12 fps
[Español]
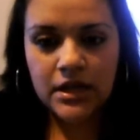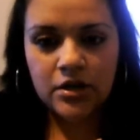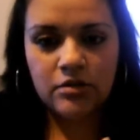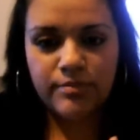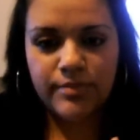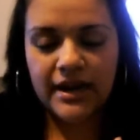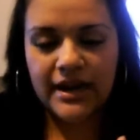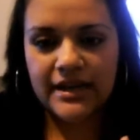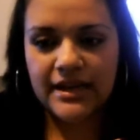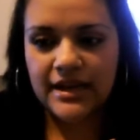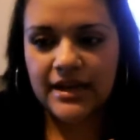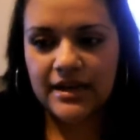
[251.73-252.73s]
No
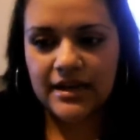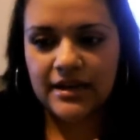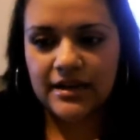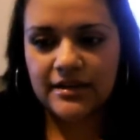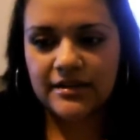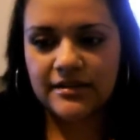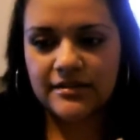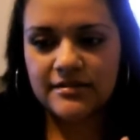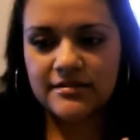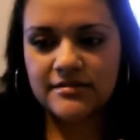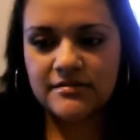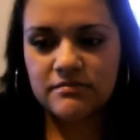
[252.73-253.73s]
pagaría
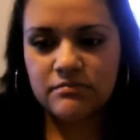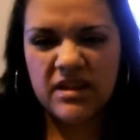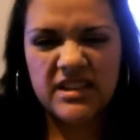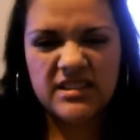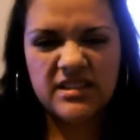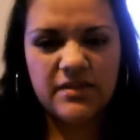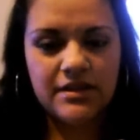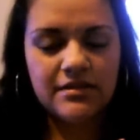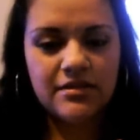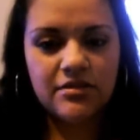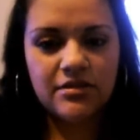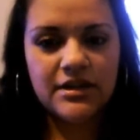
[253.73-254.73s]
más de
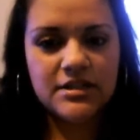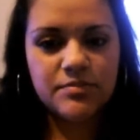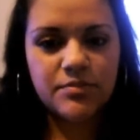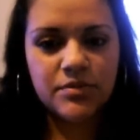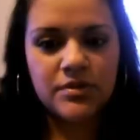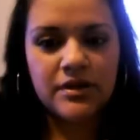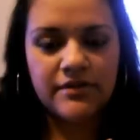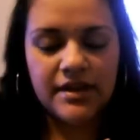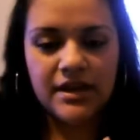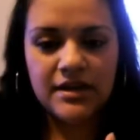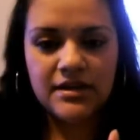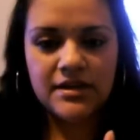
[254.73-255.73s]
20 dólares por un labial.